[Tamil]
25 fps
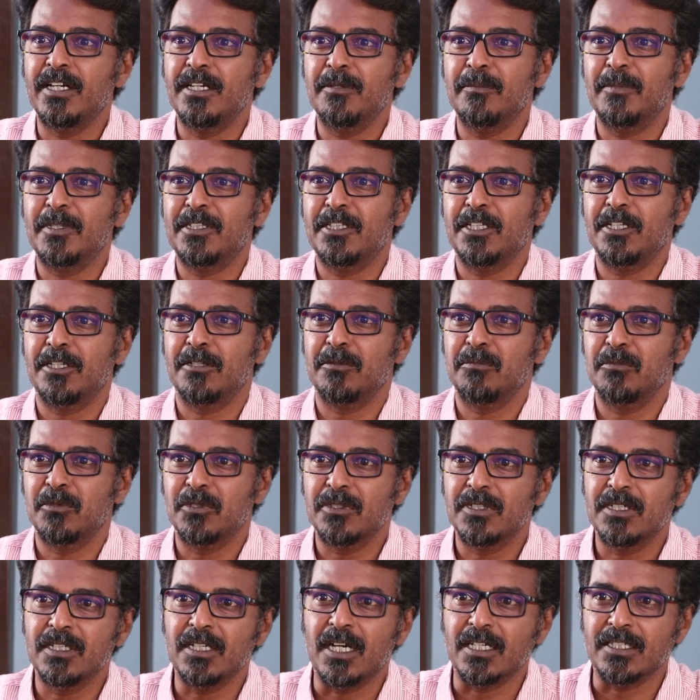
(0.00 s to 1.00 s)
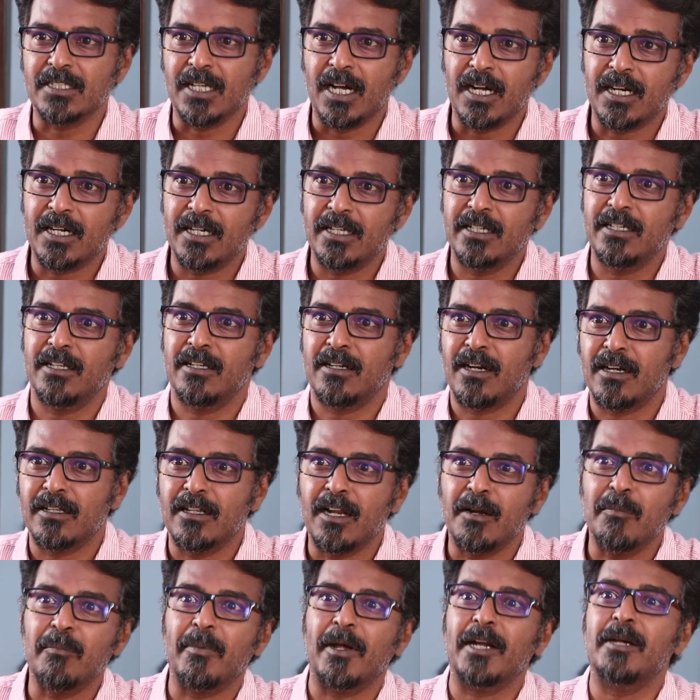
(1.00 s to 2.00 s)
வீடு பற்றி இருக்கும்போது சாக்கடை நீராக
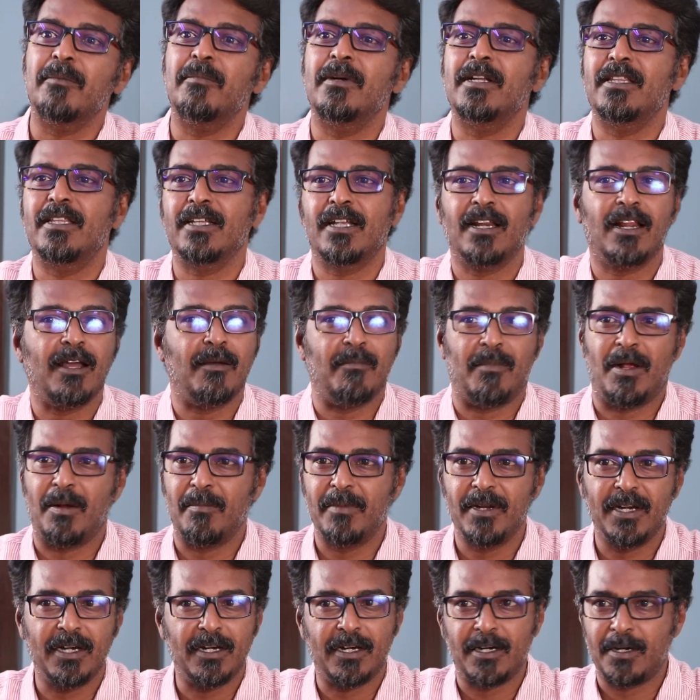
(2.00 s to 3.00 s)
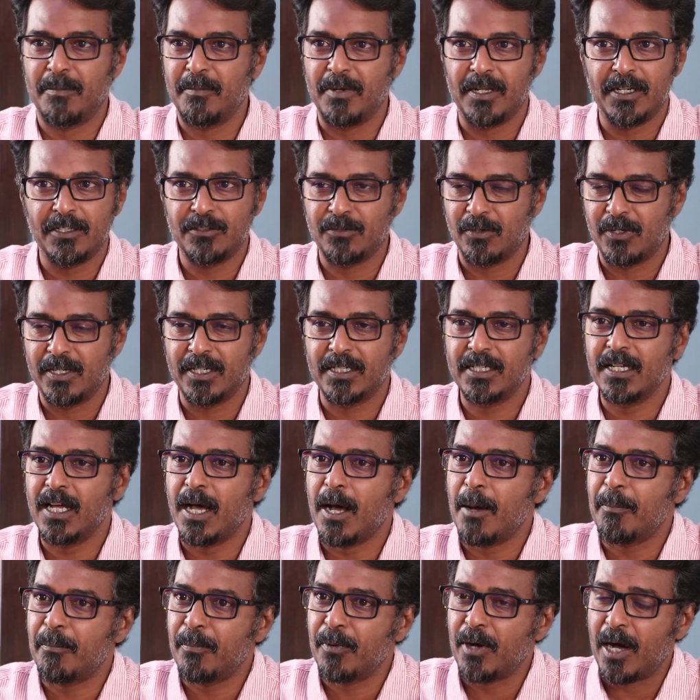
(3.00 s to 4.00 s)
இருந்தாலும் பயன்படுத்திக்கலாம் அப்படின்ற மாதிரி சொல்லிட்டு
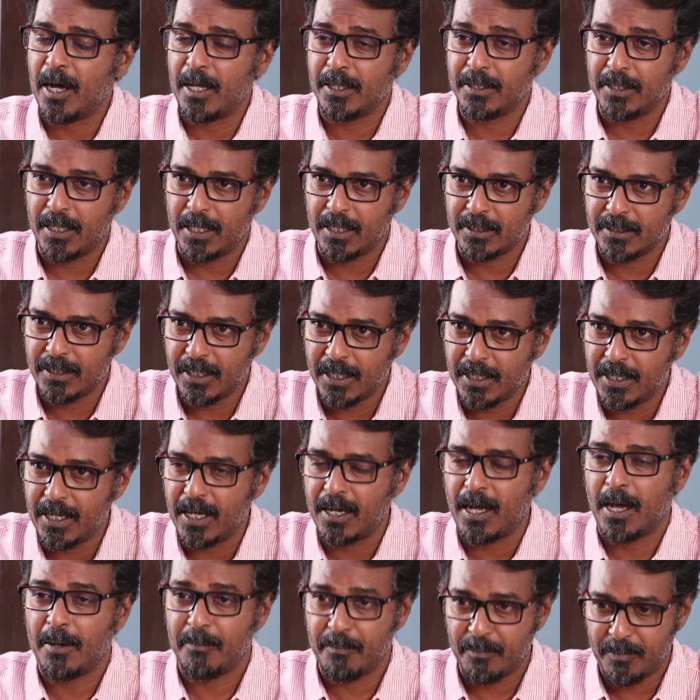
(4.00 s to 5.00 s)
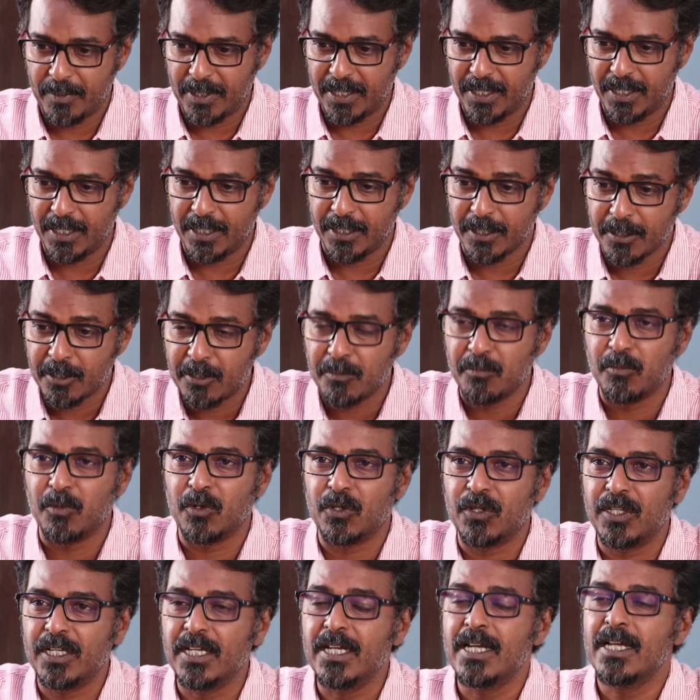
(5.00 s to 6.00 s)
அப்போ அதே அப்படி
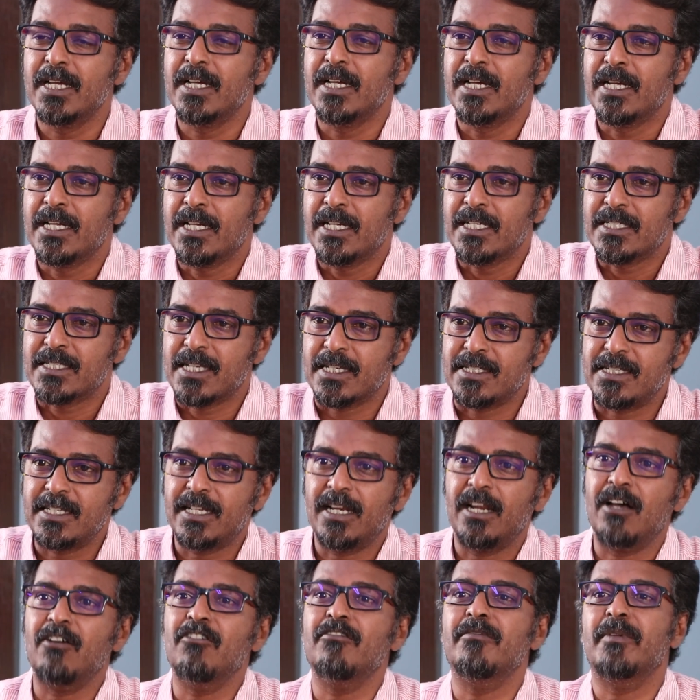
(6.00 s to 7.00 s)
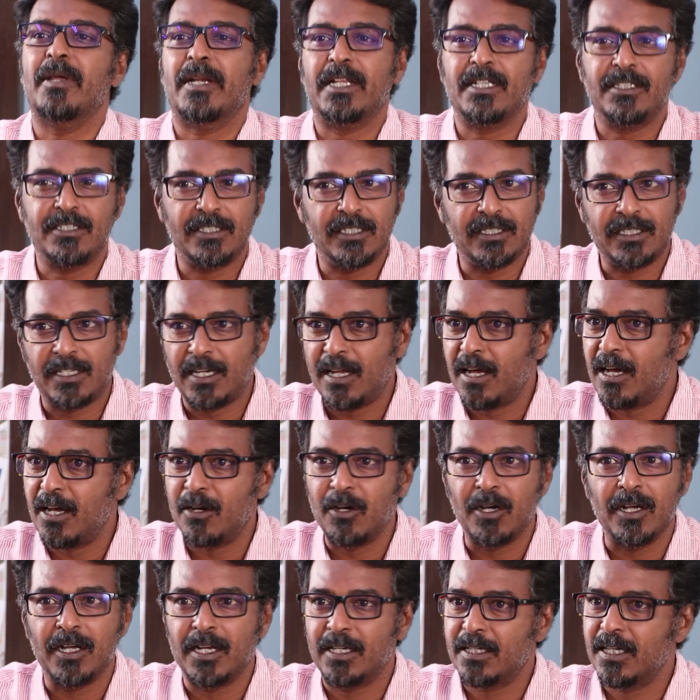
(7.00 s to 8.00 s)
இருக்கும்போது சசிகலாவும் இணைச்சிட்டா
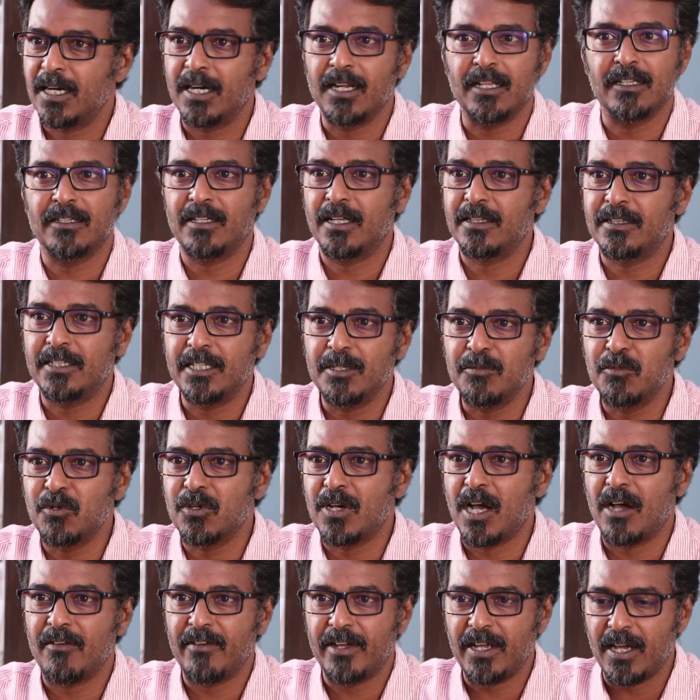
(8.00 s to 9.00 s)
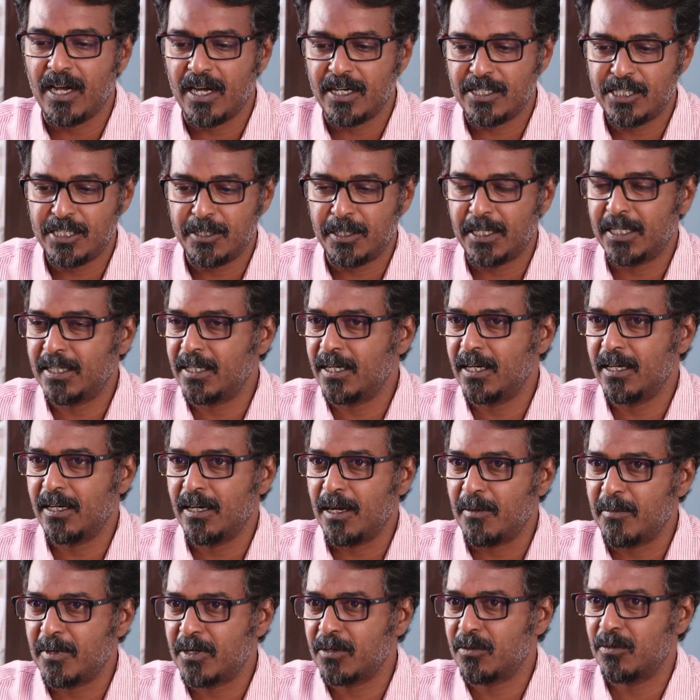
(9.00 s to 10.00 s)
நல்லது தான் திமுகவை ஆட்சி
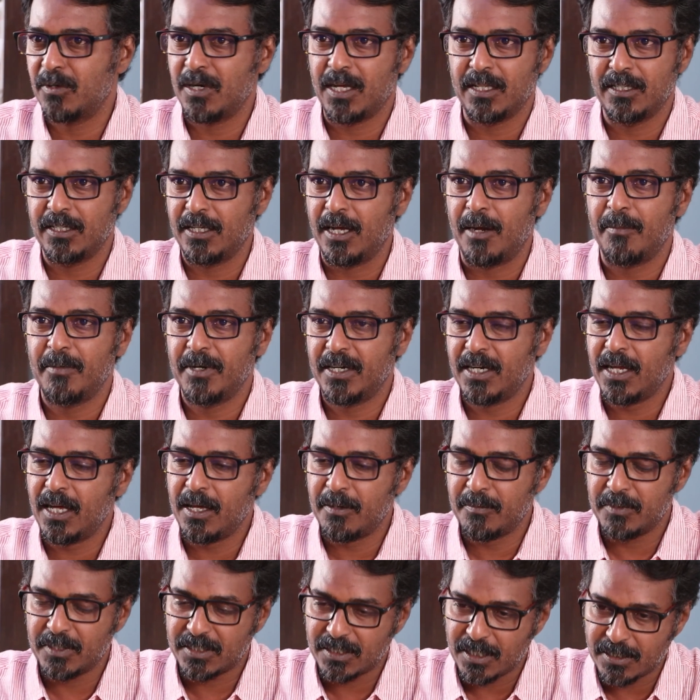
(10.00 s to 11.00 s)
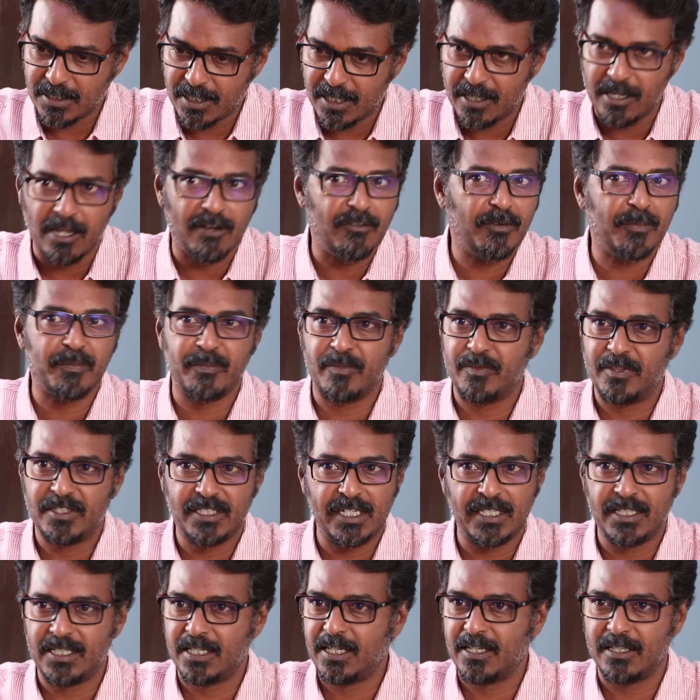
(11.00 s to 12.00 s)
கட்டிலில் அமரக்கூடாது அப்படின்னா அந்த சசிகலாவும்
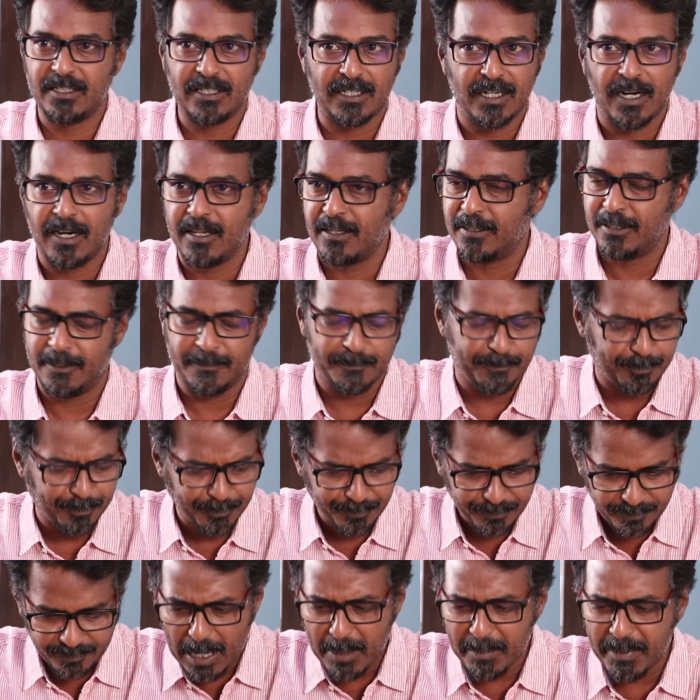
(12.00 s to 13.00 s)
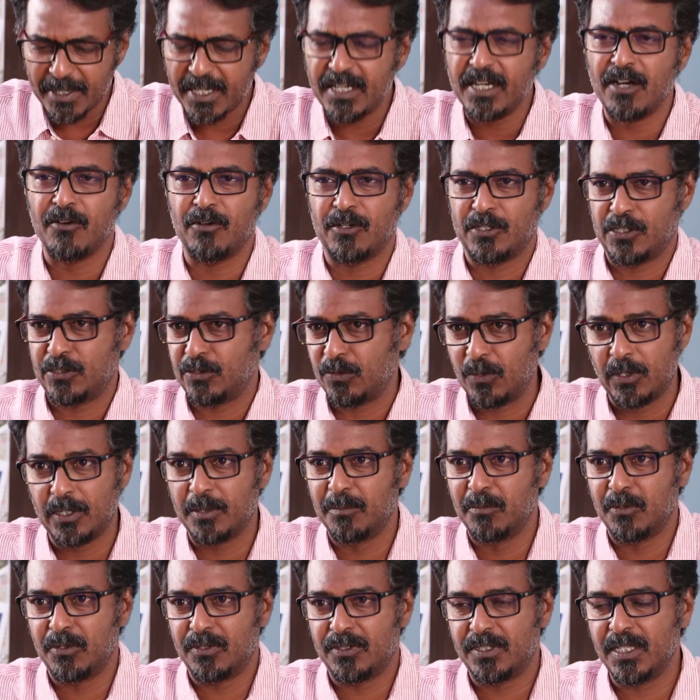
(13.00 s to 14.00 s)
சேர்த்துக்கிறது நல்லது அப்படின்னு அவர்
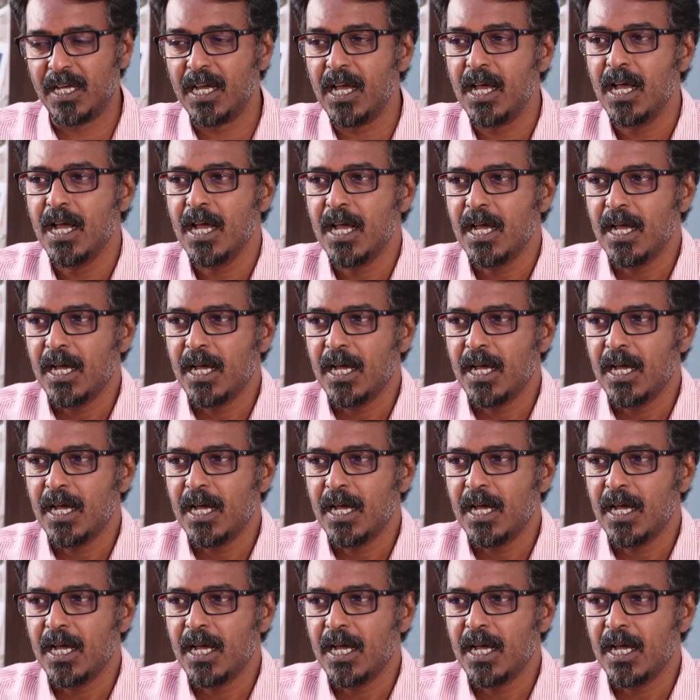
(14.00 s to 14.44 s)
சொல்லும்போது தான்